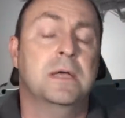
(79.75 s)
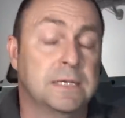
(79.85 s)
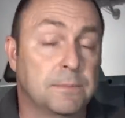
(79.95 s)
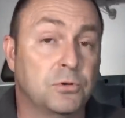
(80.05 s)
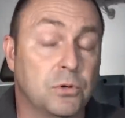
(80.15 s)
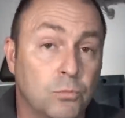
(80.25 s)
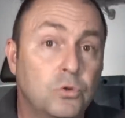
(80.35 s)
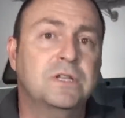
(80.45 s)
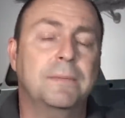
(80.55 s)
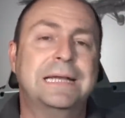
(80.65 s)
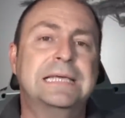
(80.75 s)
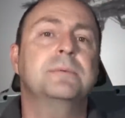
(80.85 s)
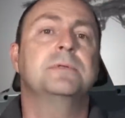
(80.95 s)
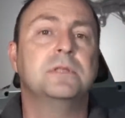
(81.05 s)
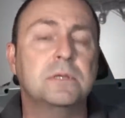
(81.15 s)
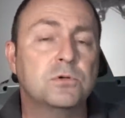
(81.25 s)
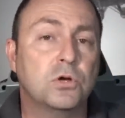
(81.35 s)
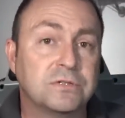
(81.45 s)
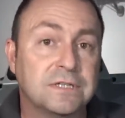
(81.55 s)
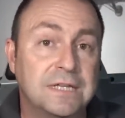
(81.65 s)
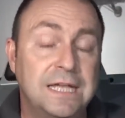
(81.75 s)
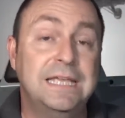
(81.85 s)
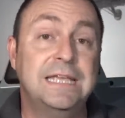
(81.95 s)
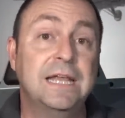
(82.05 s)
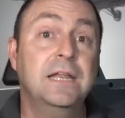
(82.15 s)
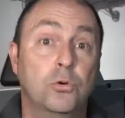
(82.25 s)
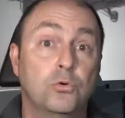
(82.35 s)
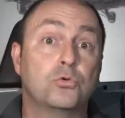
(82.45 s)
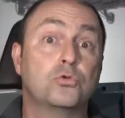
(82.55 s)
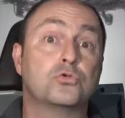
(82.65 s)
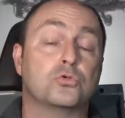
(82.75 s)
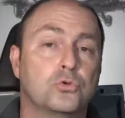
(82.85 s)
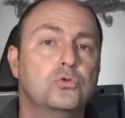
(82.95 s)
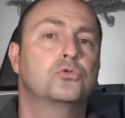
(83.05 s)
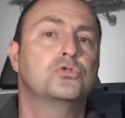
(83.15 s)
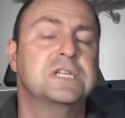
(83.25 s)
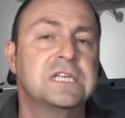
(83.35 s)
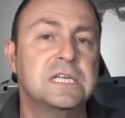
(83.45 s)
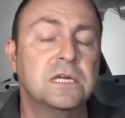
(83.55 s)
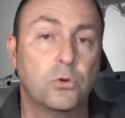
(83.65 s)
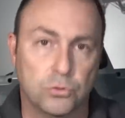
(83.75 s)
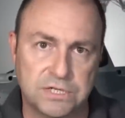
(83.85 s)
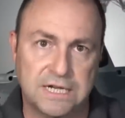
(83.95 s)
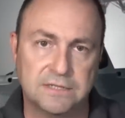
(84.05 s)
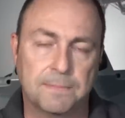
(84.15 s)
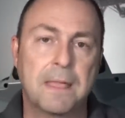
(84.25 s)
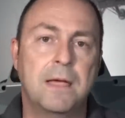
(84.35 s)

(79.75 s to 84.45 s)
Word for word: Yapılıyor. Muhtemel 2024'te de yeni hürkuşu, hürkuş 2'yi göreceğiz.